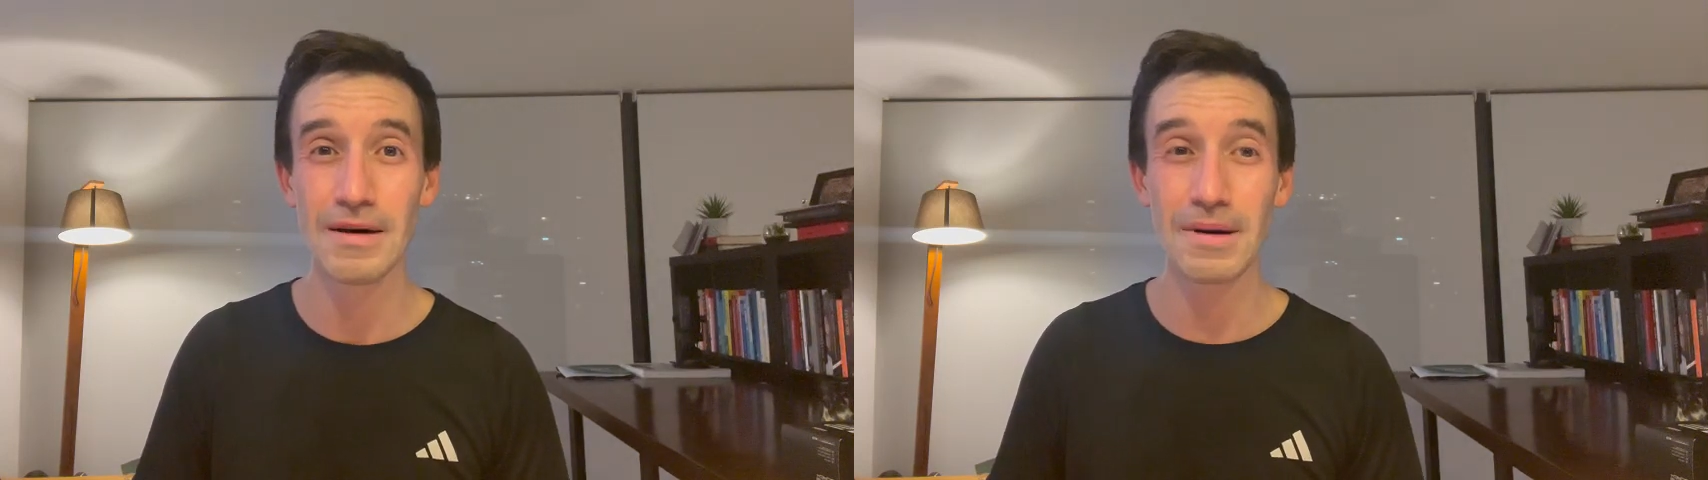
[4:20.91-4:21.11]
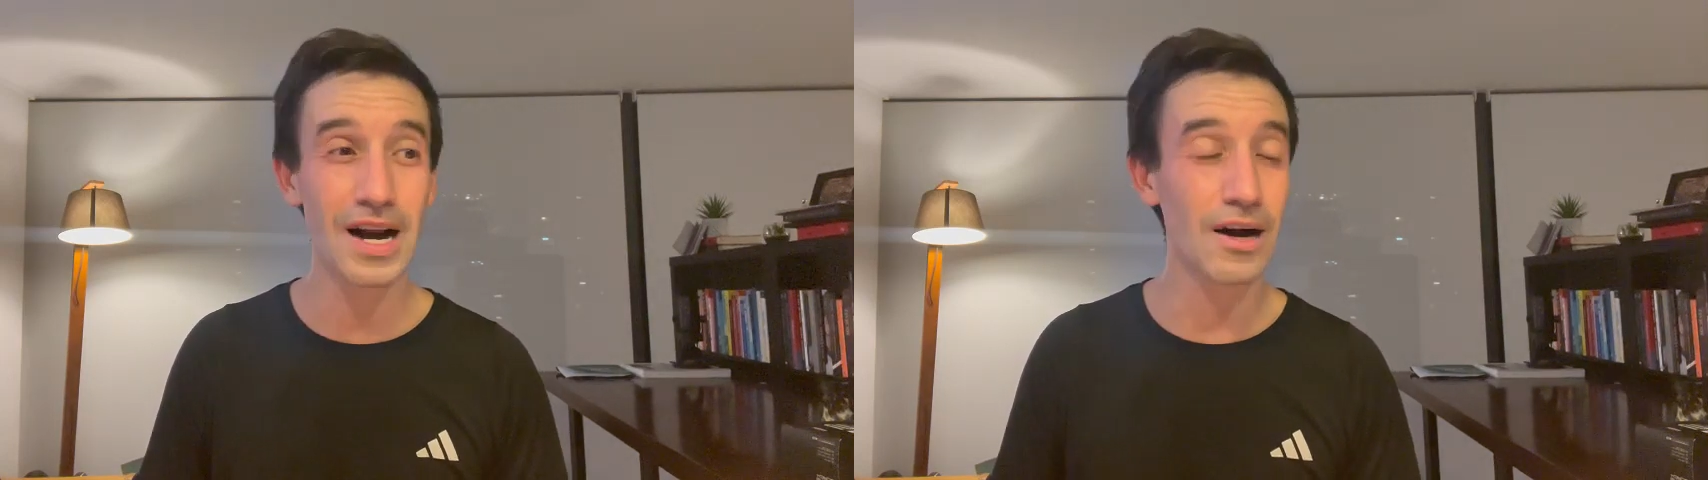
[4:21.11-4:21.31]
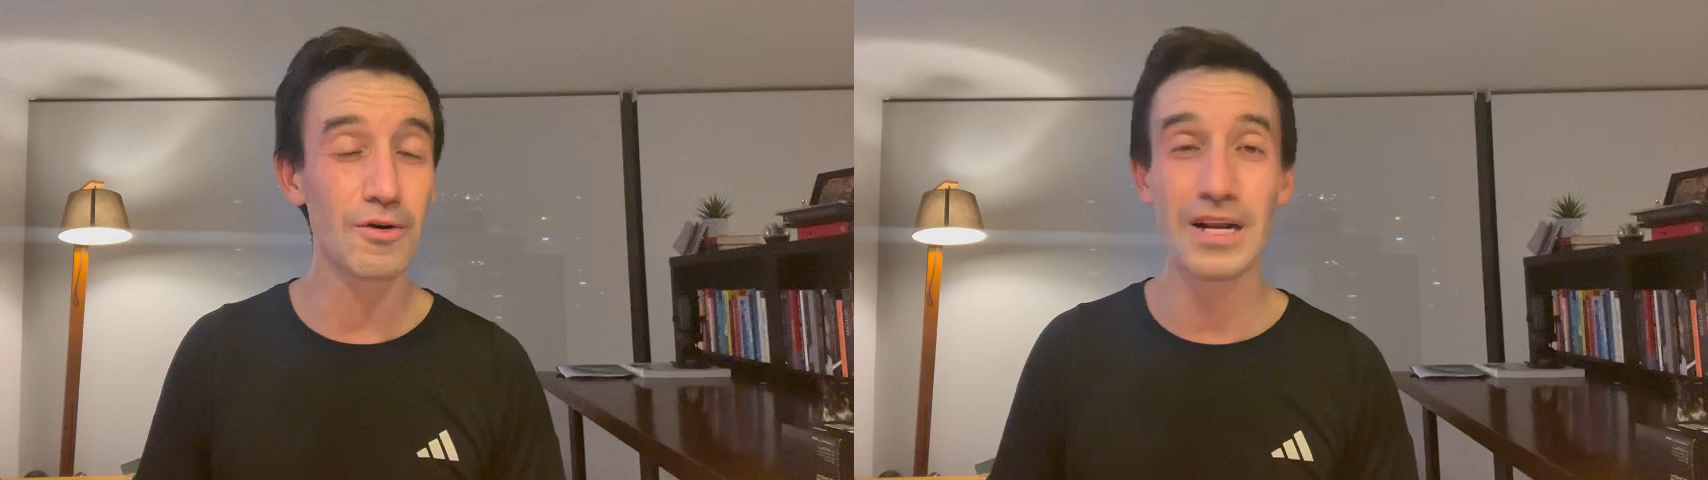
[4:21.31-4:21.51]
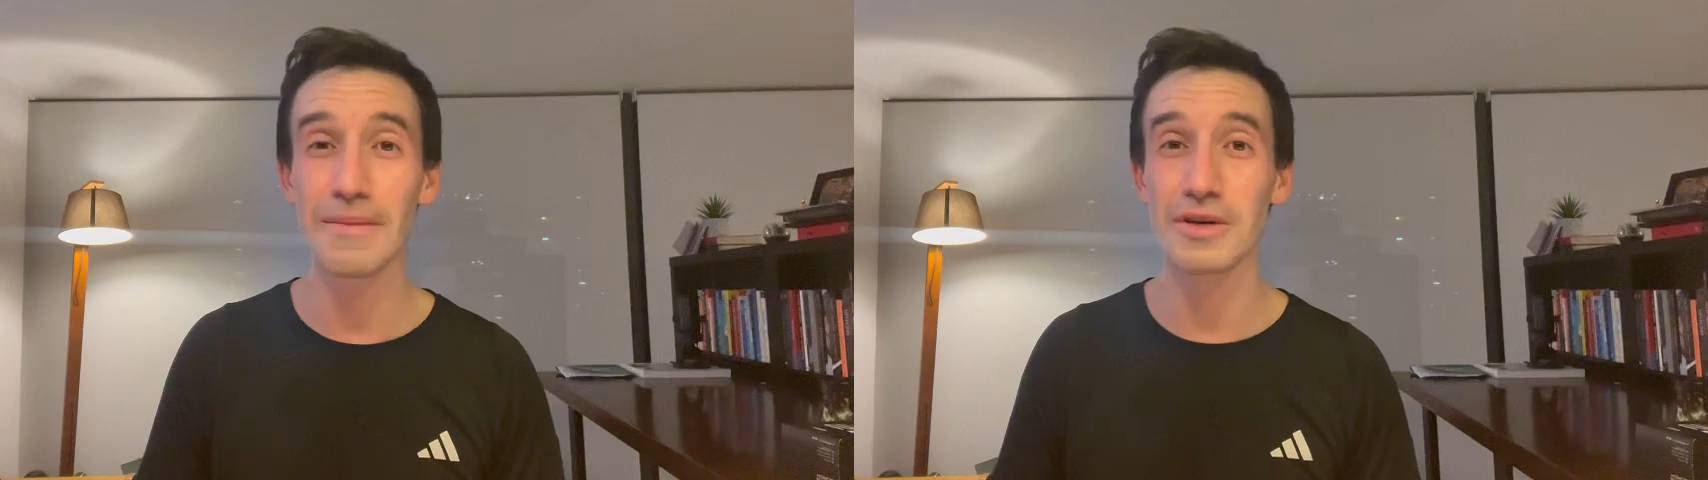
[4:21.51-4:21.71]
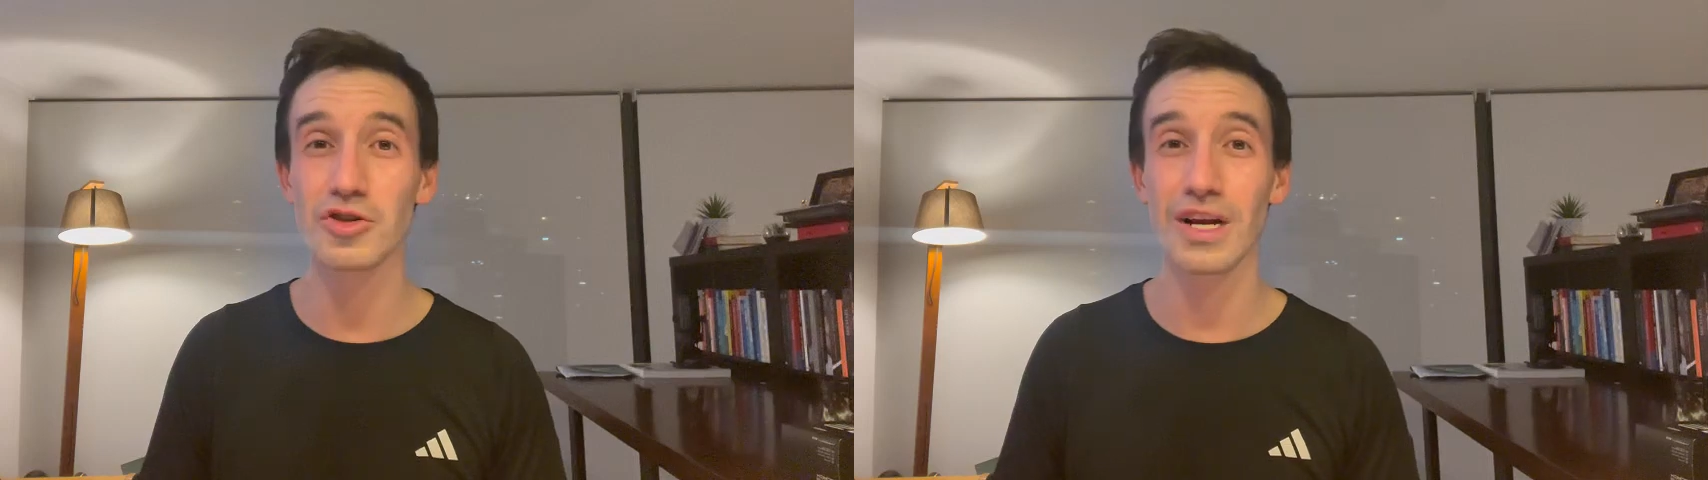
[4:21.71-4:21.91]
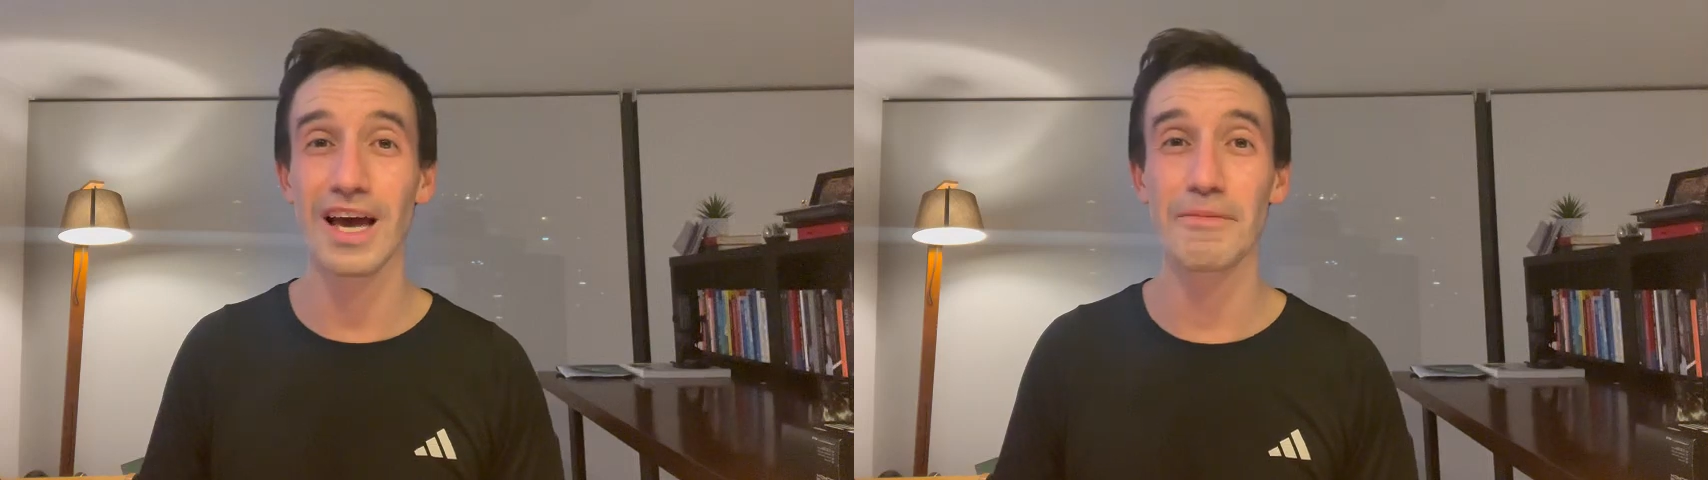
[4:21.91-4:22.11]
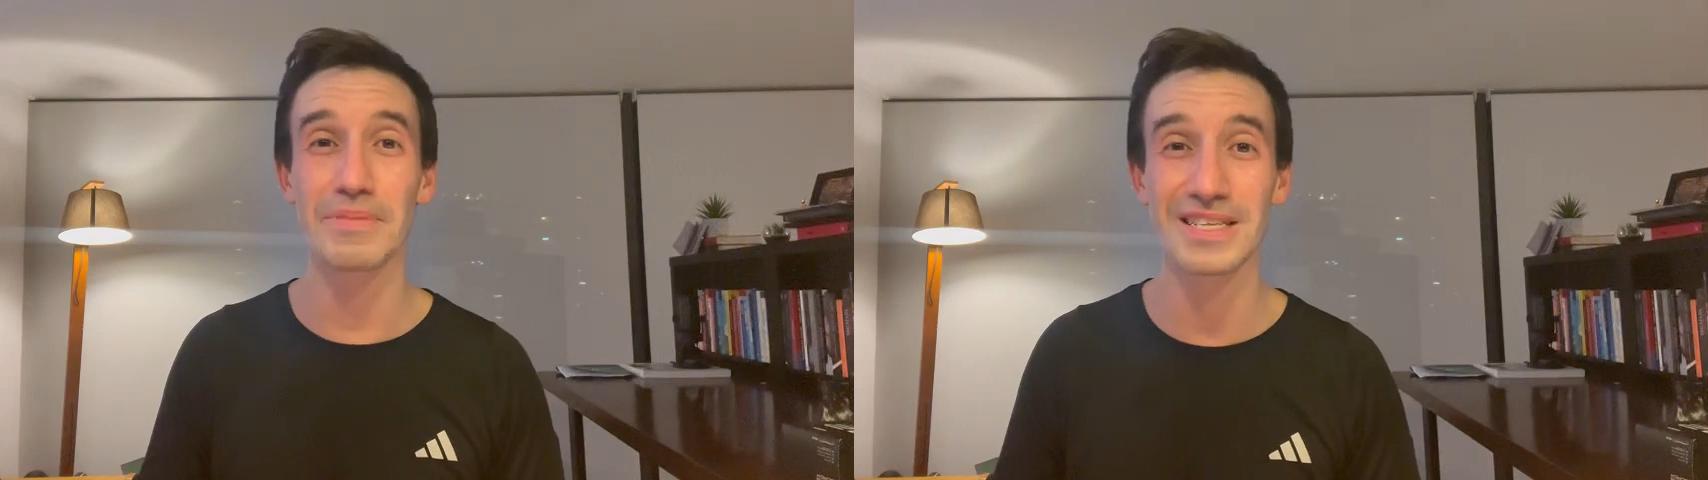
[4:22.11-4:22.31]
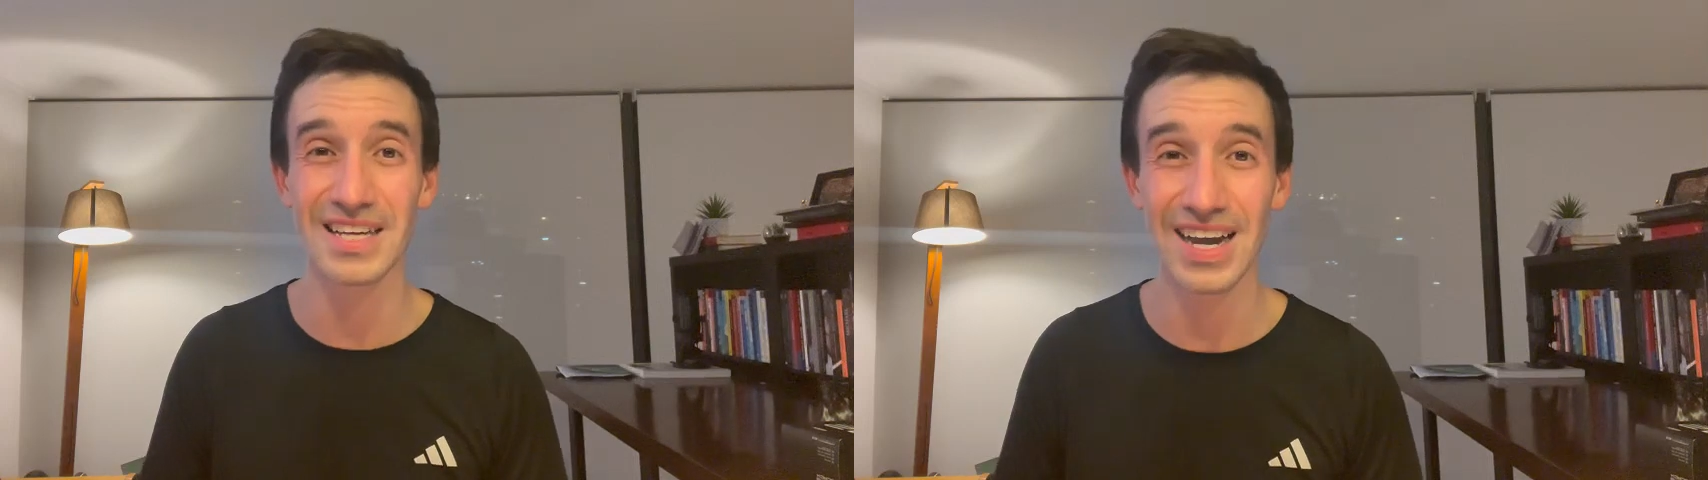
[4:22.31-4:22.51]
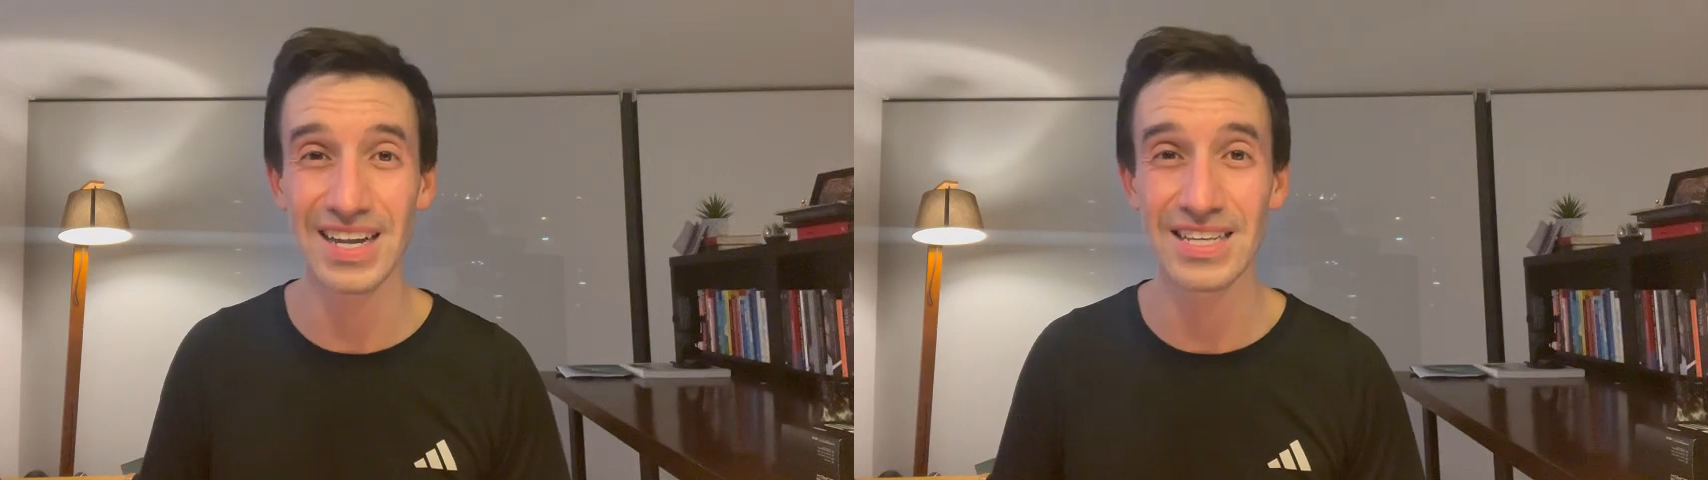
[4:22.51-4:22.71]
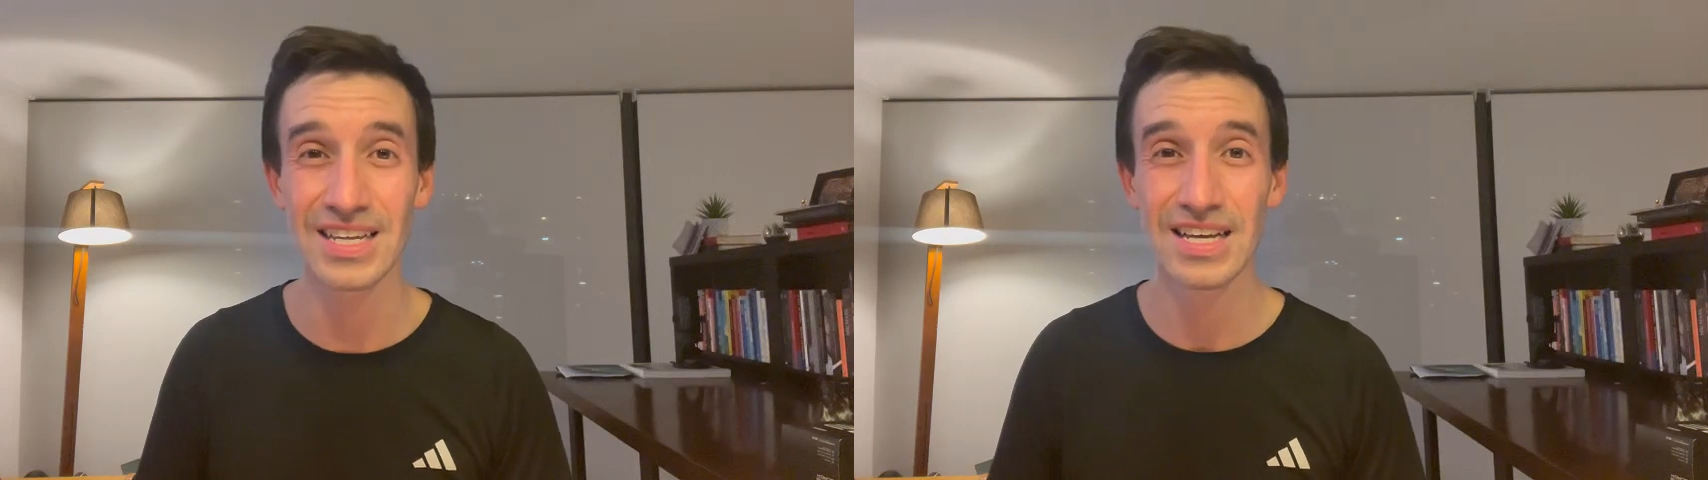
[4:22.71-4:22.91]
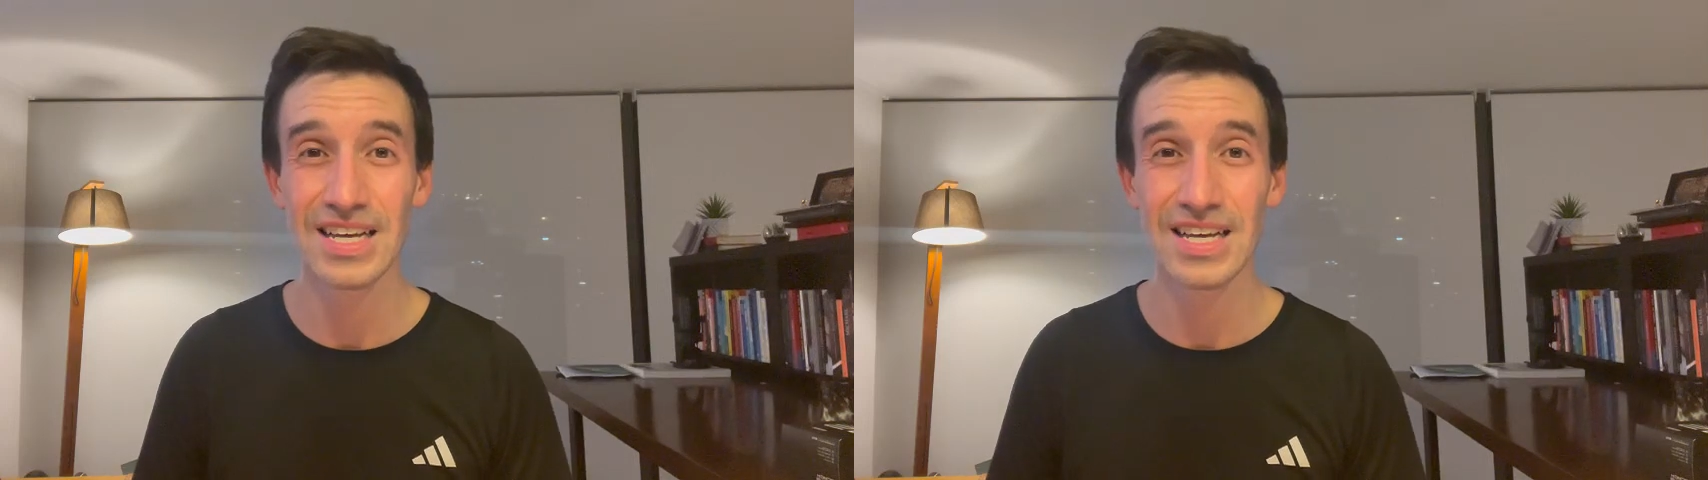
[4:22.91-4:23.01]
para reunir a personas especiales.